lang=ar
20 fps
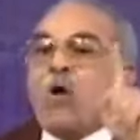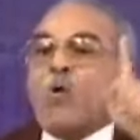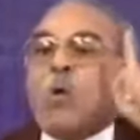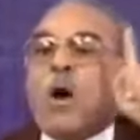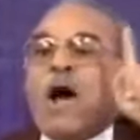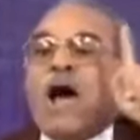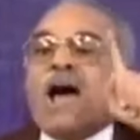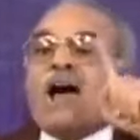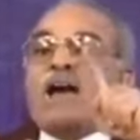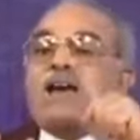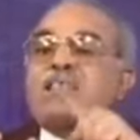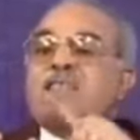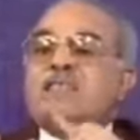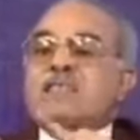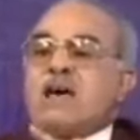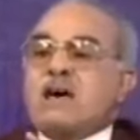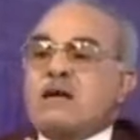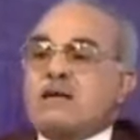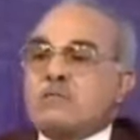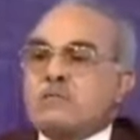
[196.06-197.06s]
أو
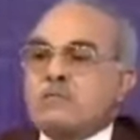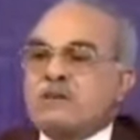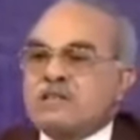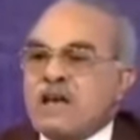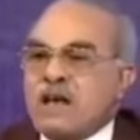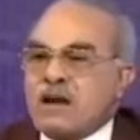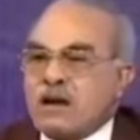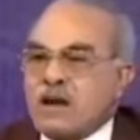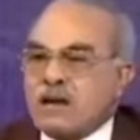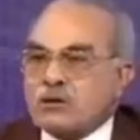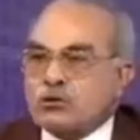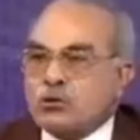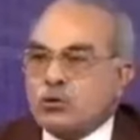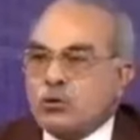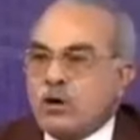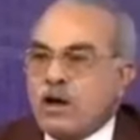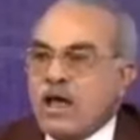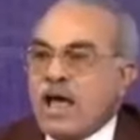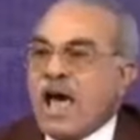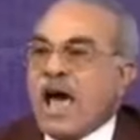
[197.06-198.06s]
أكثر من
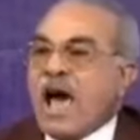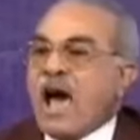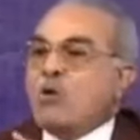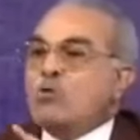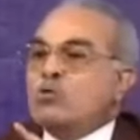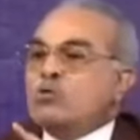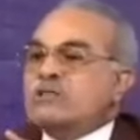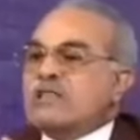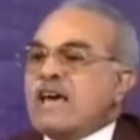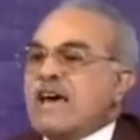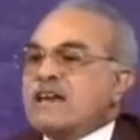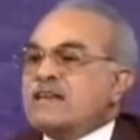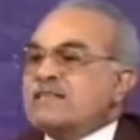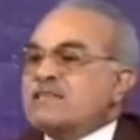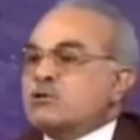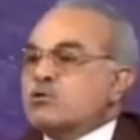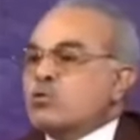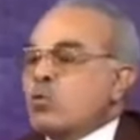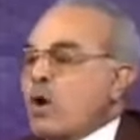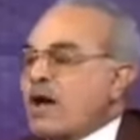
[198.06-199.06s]
الرجل أو
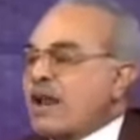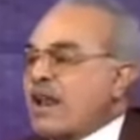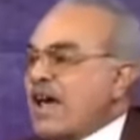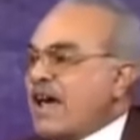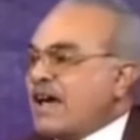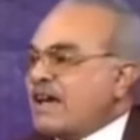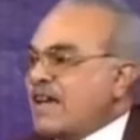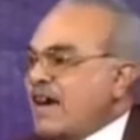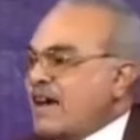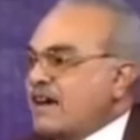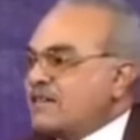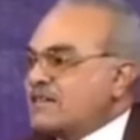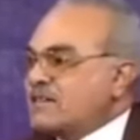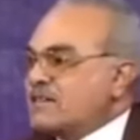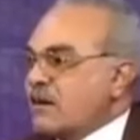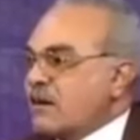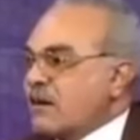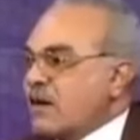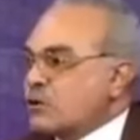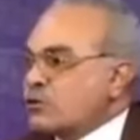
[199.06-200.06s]
ترث ولا
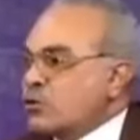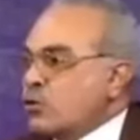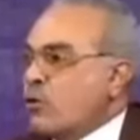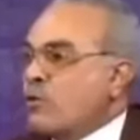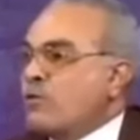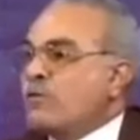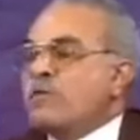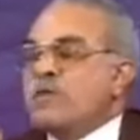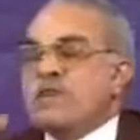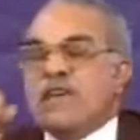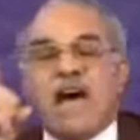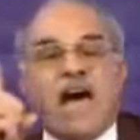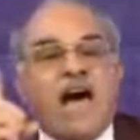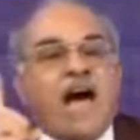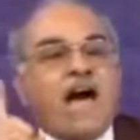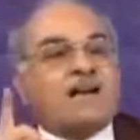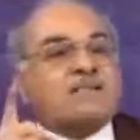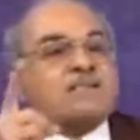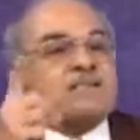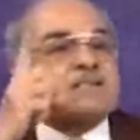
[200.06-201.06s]
يرث الرجل في
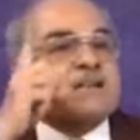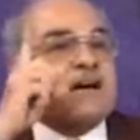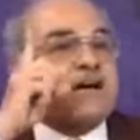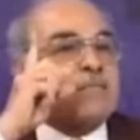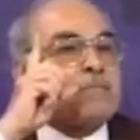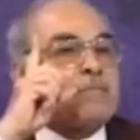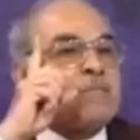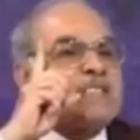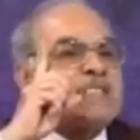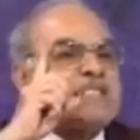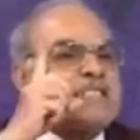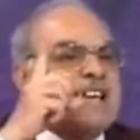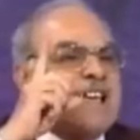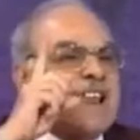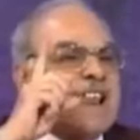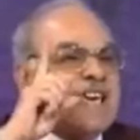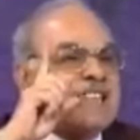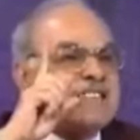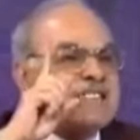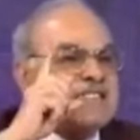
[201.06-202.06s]
أكثر من
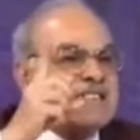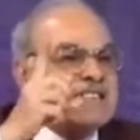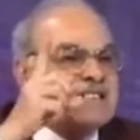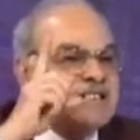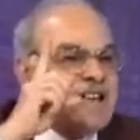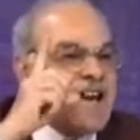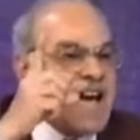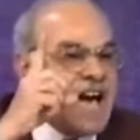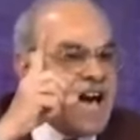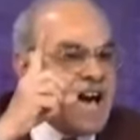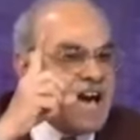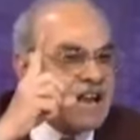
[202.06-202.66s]
30